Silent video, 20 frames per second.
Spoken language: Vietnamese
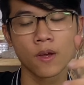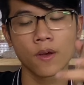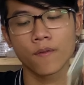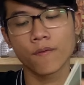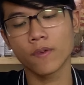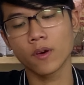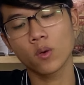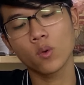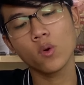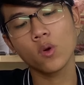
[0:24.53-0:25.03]

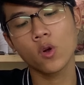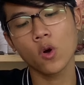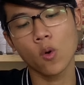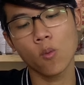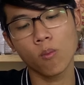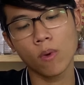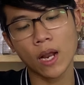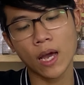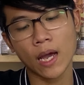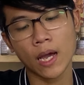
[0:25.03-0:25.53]
và cuối
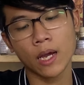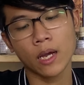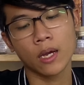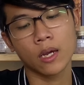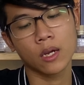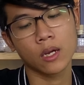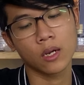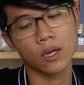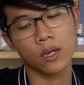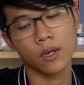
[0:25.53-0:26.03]
cùng là
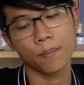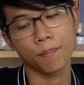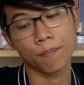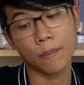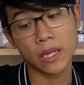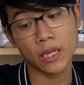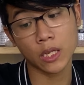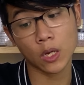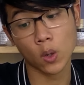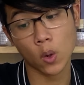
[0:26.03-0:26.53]

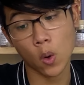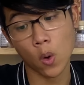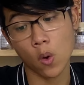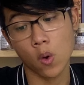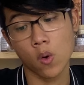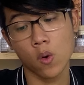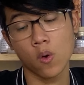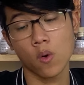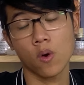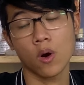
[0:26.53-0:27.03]
Pentacle,
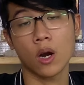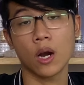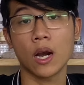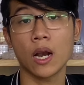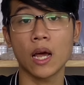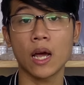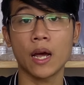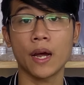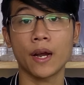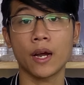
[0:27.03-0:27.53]

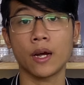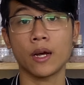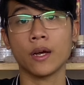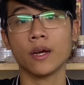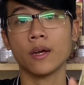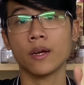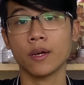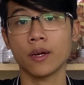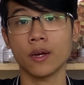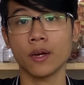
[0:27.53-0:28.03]
là
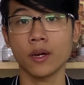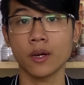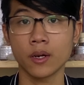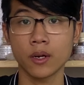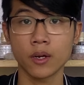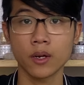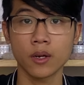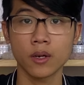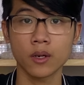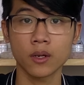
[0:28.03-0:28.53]

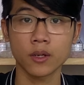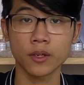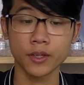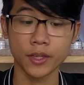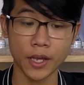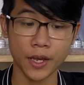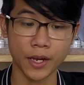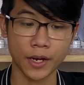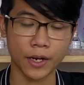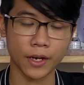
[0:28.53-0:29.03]

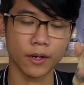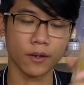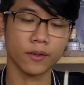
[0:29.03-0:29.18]
tiền.